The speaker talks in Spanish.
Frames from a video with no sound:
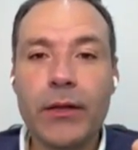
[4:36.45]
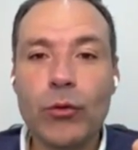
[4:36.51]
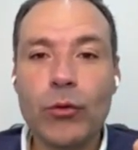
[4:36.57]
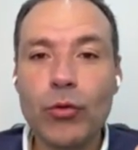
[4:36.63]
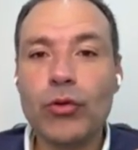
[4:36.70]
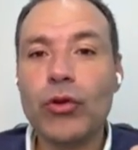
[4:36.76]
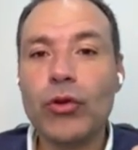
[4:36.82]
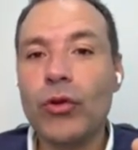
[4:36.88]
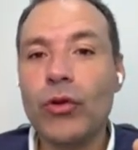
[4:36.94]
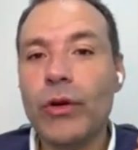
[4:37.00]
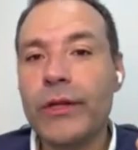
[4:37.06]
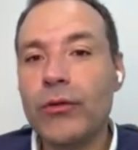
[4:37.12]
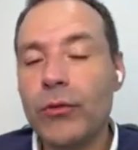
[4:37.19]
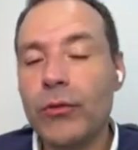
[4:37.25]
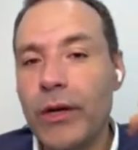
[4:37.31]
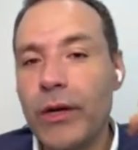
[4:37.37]
Tuto,
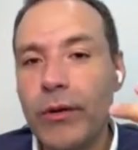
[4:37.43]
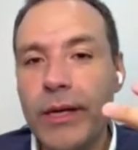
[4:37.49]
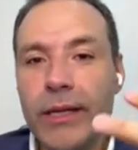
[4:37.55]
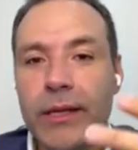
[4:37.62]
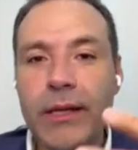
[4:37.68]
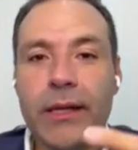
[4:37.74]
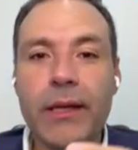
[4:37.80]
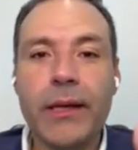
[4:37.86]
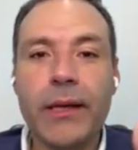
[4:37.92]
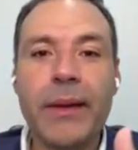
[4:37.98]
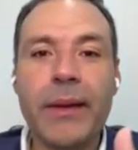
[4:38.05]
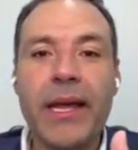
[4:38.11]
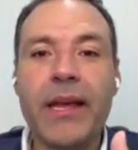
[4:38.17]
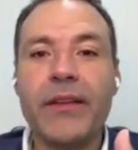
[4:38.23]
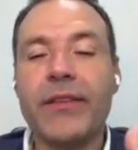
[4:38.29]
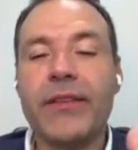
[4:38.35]
estuve con gente de
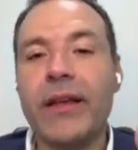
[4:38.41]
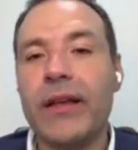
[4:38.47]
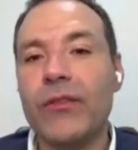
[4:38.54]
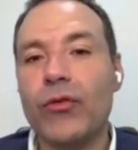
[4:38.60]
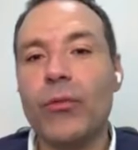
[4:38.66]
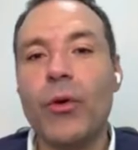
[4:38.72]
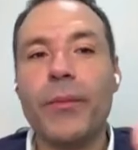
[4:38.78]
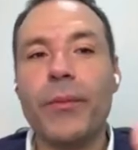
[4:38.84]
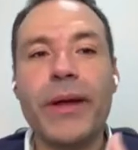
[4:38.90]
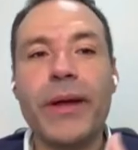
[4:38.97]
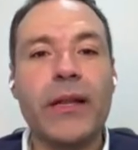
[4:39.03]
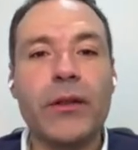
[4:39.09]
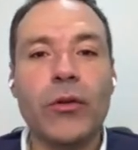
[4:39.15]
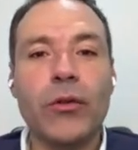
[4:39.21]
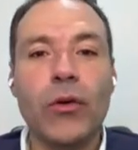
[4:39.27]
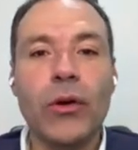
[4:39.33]
Mesa en su
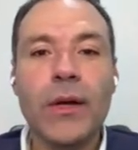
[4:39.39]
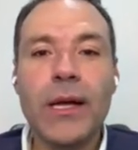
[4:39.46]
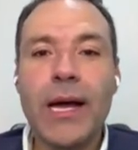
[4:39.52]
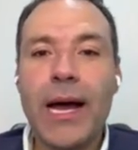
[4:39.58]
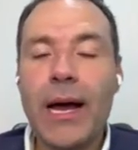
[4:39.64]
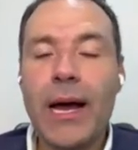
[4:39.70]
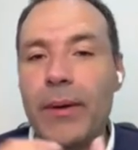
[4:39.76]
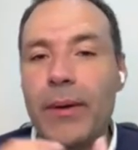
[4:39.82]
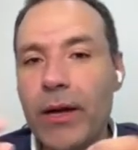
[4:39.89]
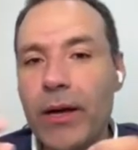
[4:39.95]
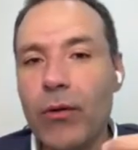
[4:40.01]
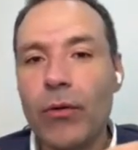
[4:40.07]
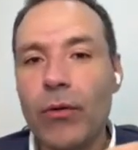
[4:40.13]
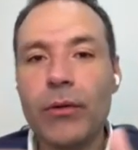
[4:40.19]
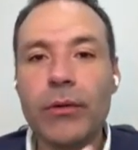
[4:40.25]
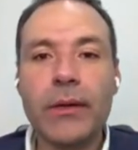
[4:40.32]
momento, hablé
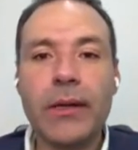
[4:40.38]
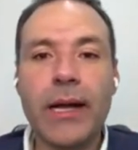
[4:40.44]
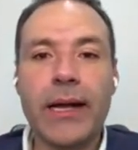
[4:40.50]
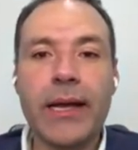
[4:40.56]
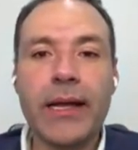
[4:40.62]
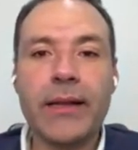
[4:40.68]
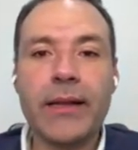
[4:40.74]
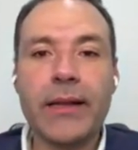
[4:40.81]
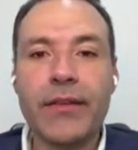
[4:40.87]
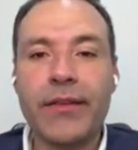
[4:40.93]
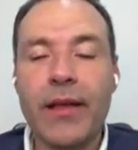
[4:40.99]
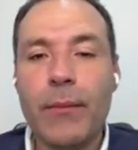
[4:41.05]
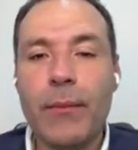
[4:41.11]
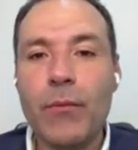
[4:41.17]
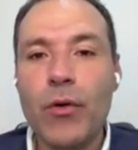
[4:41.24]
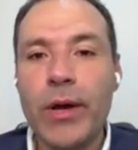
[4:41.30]
con la gente de
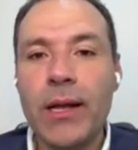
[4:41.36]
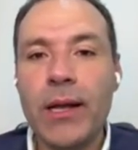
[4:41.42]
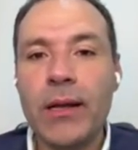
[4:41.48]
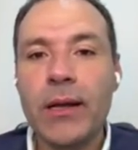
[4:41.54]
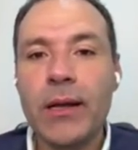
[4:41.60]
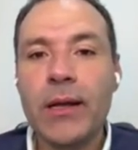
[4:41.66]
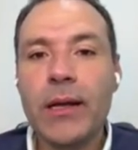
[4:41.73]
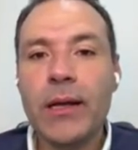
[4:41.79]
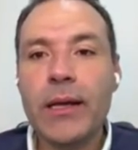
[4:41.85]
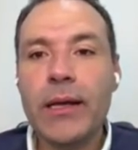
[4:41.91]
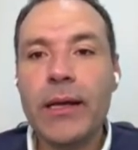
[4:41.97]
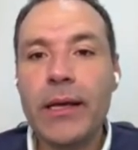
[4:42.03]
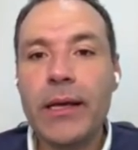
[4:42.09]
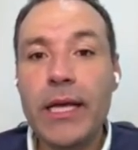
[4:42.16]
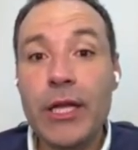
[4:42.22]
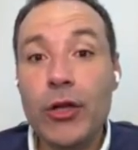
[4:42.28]
Samuel
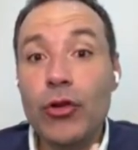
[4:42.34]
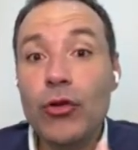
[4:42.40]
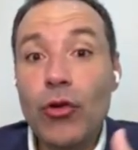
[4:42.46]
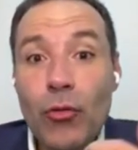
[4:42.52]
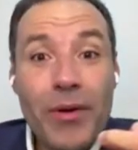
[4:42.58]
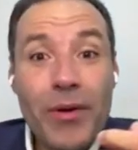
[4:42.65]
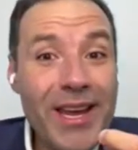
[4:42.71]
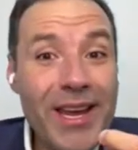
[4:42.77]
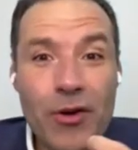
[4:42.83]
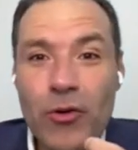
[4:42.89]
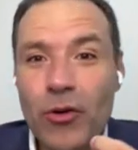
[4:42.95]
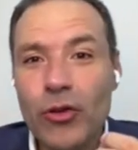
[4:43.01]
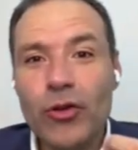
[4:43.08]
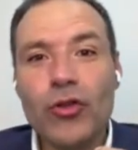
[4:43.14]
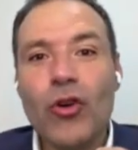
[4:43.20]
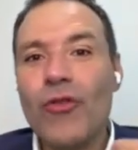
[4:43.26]
y, y, no
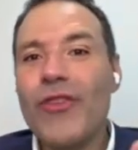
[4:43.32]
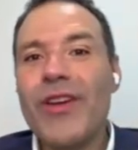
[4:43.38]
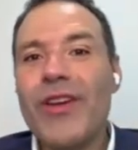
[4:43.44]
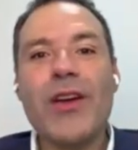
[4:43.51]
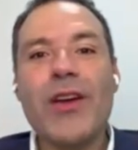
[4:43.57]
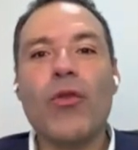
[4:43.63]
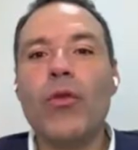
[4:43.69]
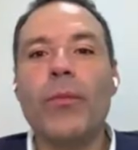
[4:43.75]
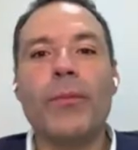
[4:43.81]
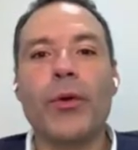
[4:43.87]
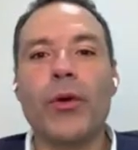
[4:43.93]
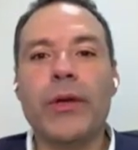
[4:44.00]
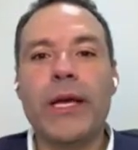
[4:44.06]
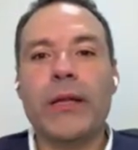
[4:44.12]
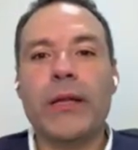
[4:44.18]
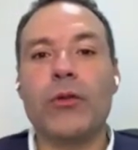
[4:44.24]
veo, no veo un
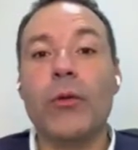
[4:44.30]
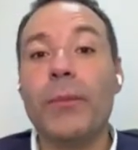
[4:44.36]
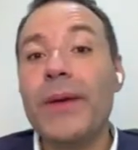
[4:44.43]
proyecto.